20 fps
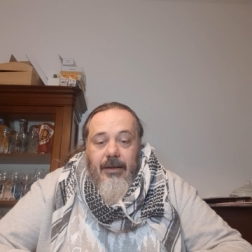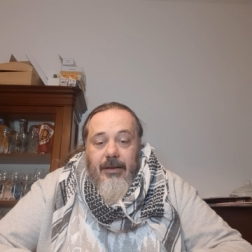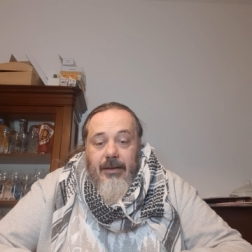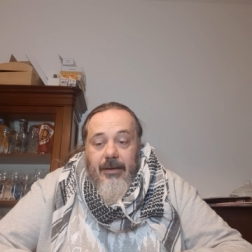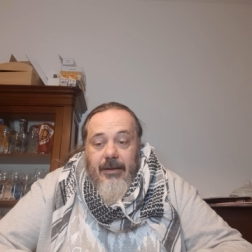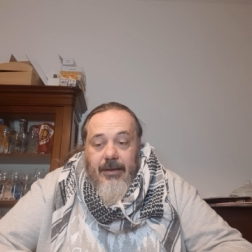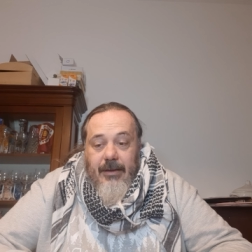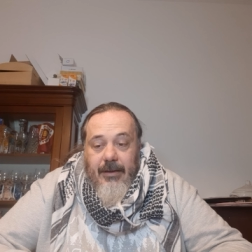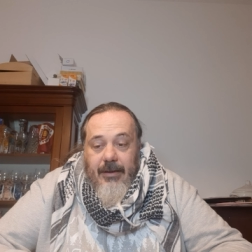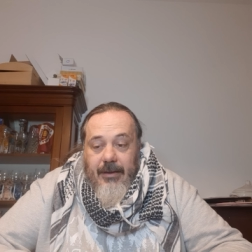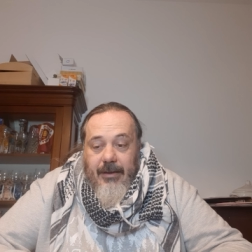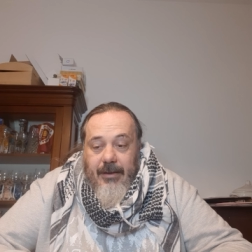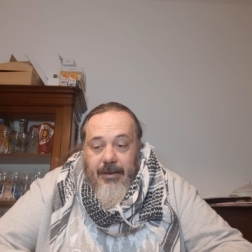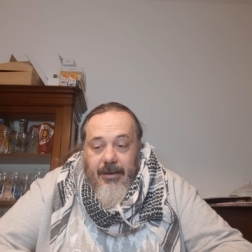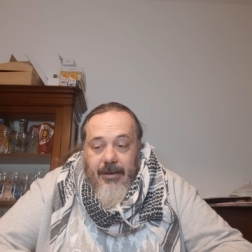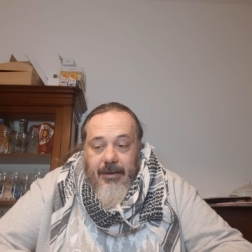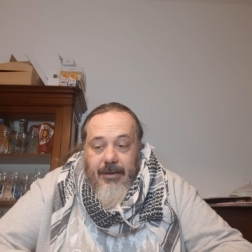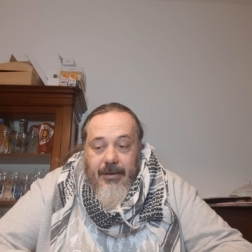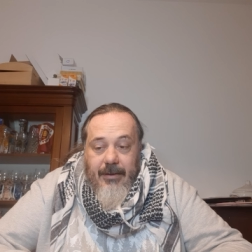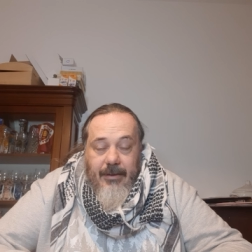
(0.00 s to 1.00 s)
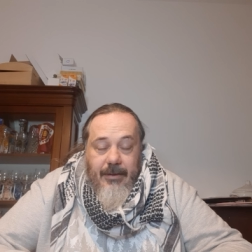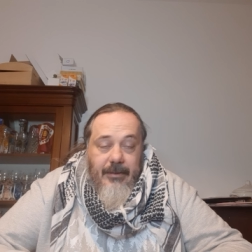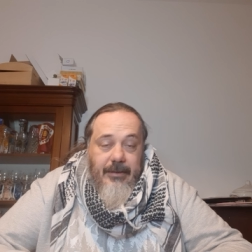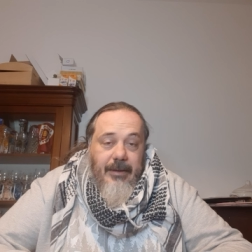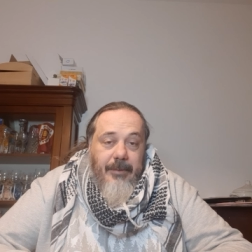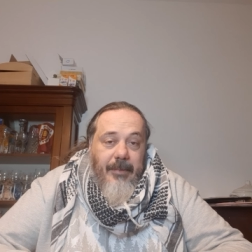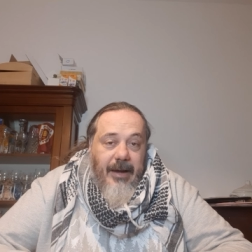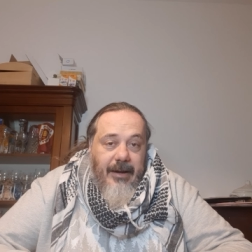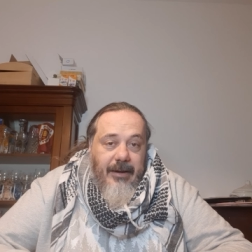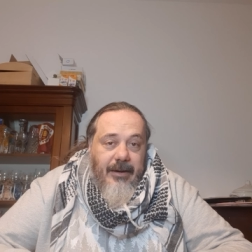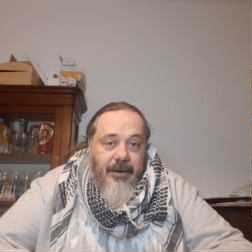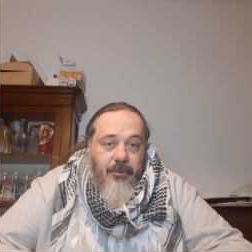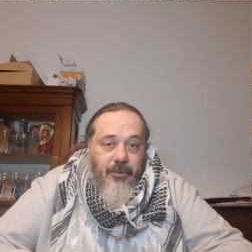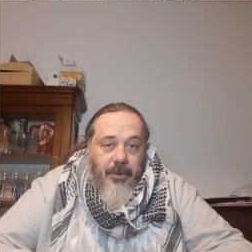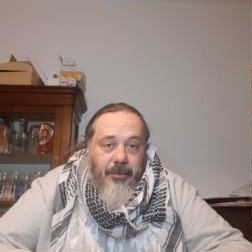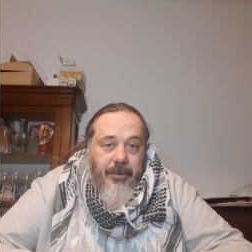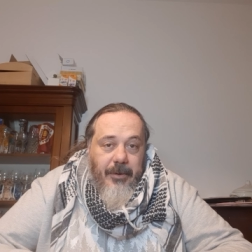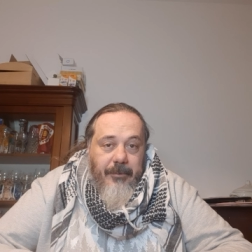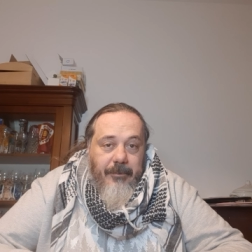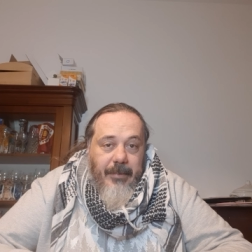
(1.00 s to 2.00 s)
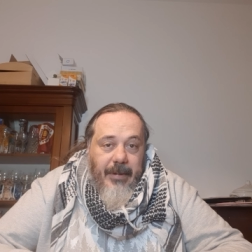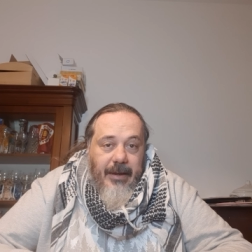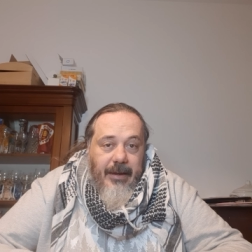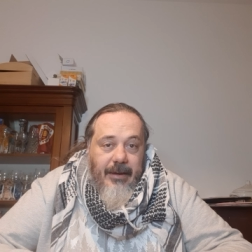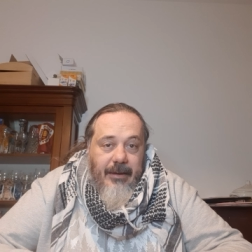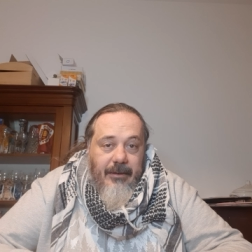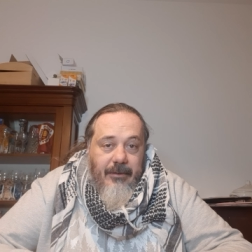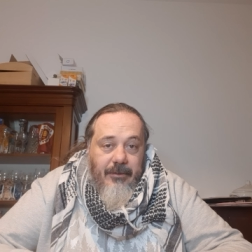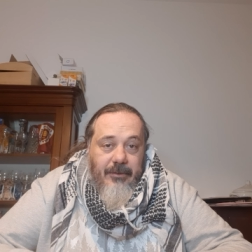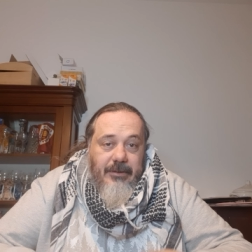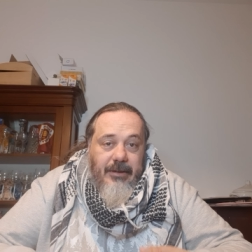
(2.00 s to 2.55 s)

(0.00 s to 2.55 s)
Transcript: e ti manca un uomo in meno,